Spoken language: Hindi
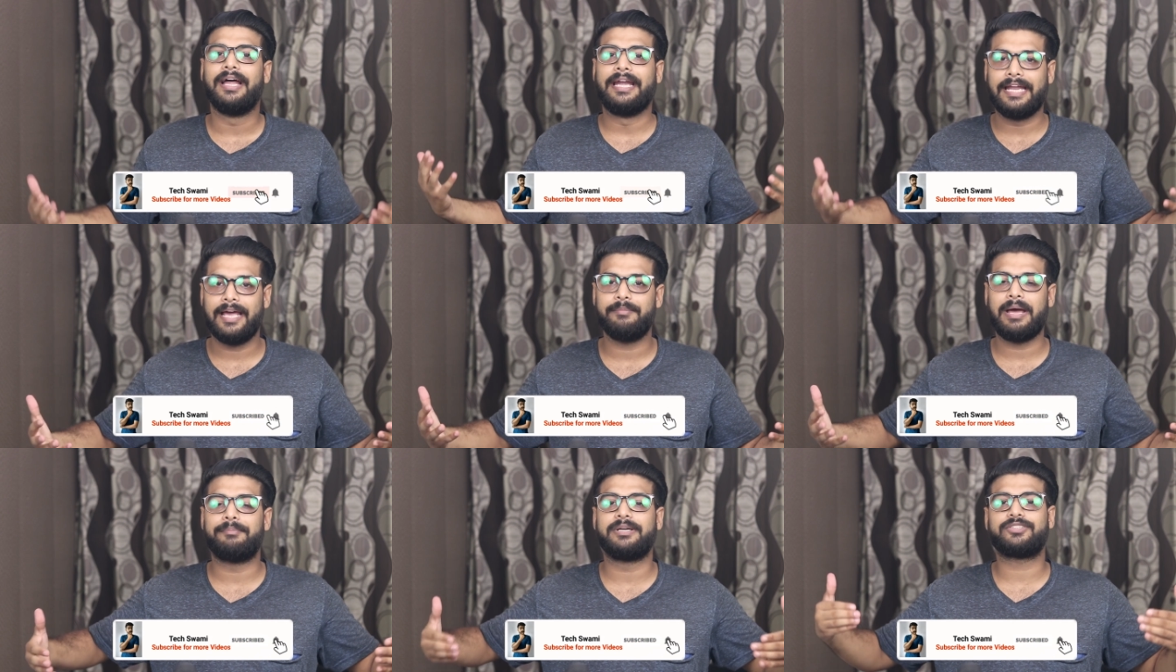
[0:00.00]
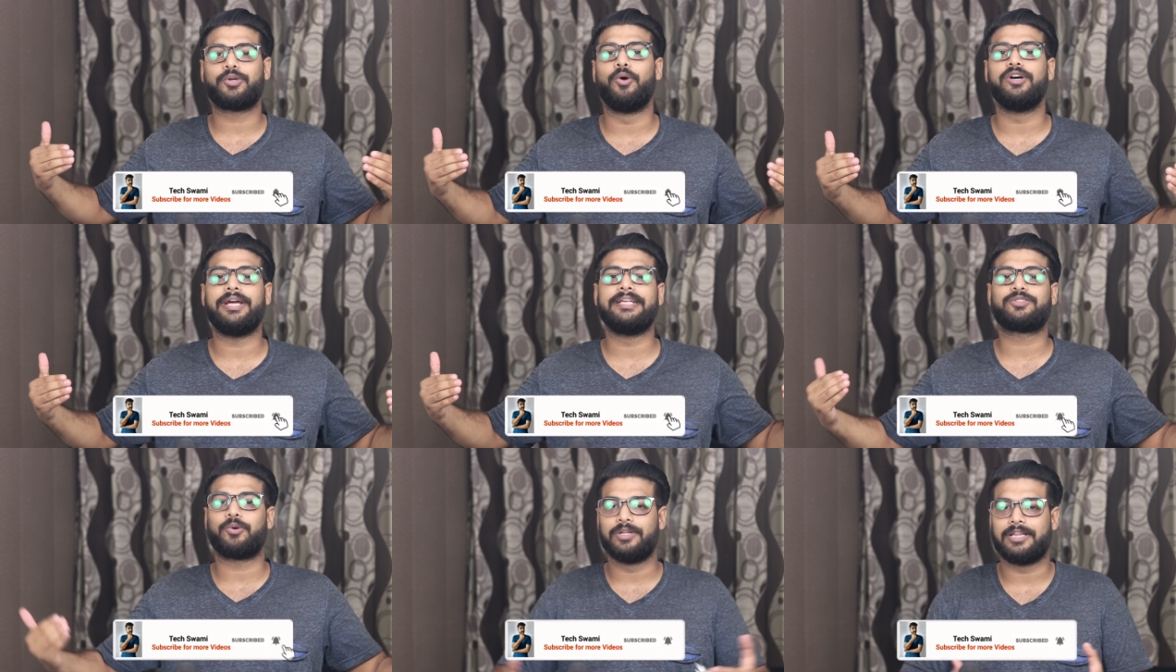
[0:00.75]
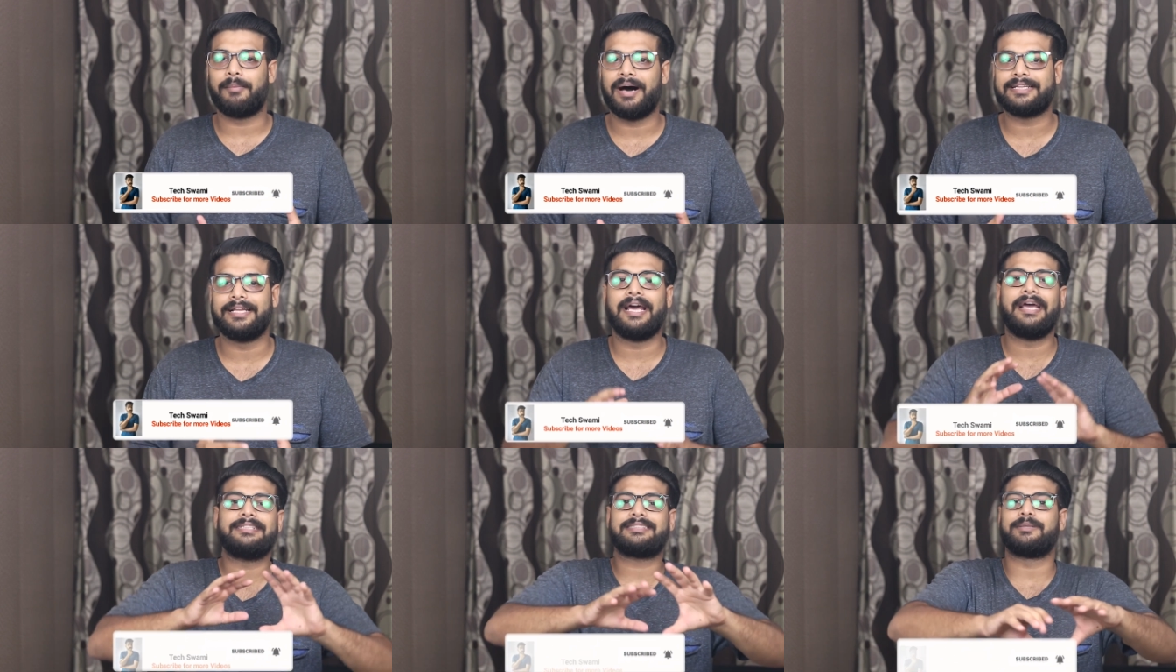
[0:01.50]
नए मेंबर्स को इसको दबा
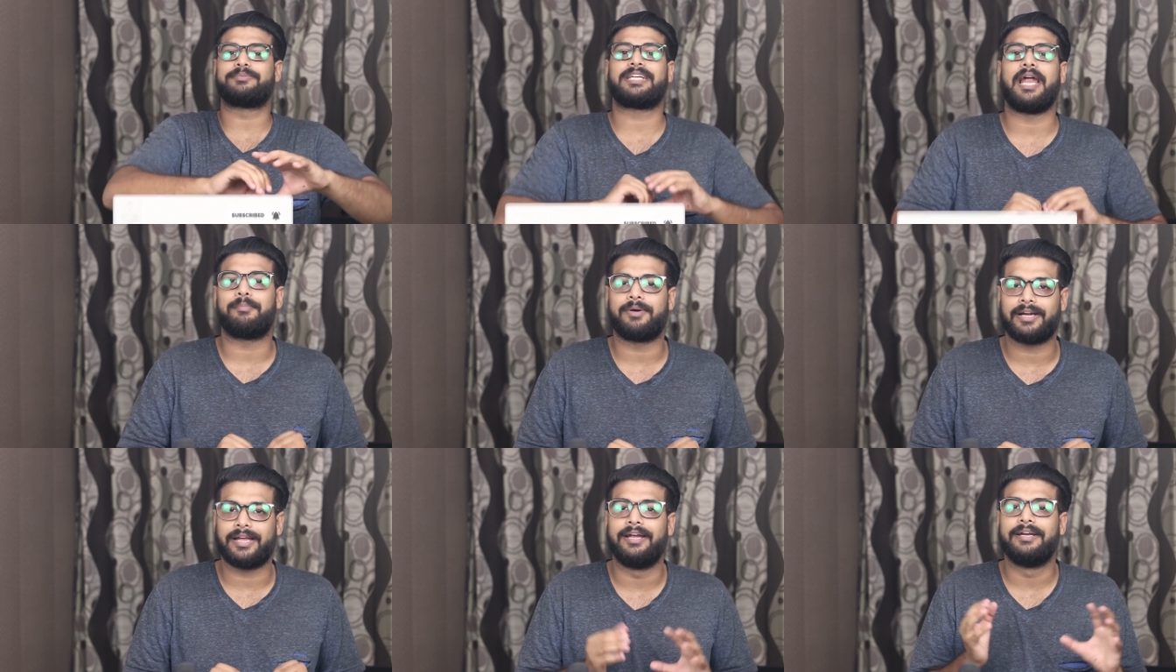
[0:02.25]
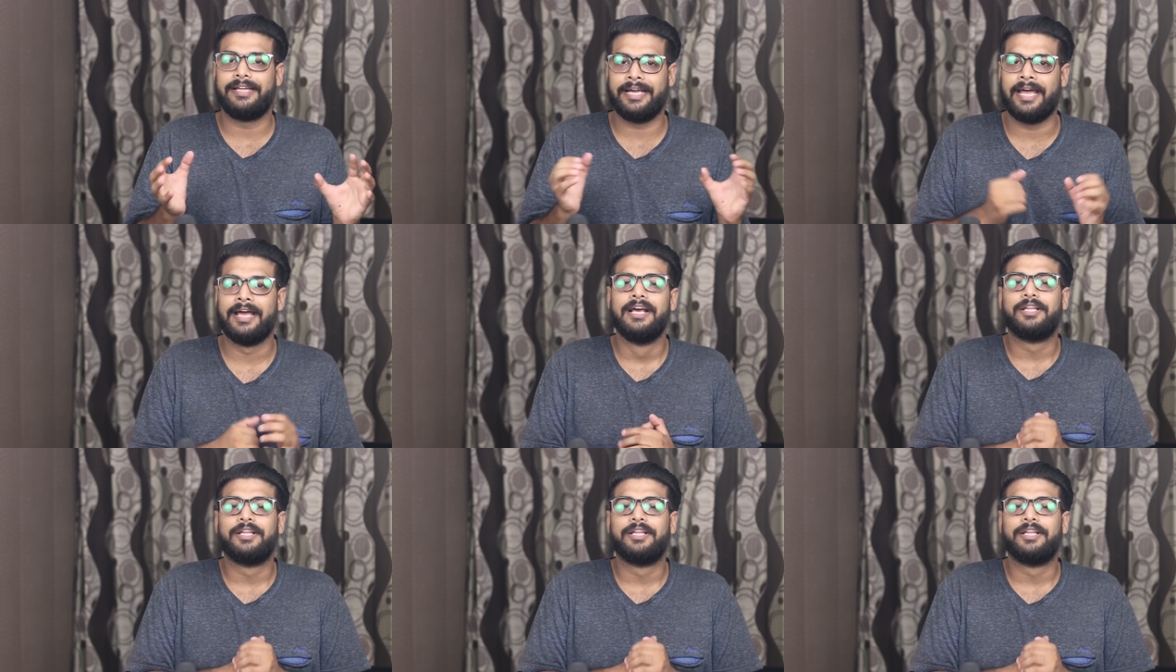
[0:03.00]
देना है सब्सक्राइब करके ठीक है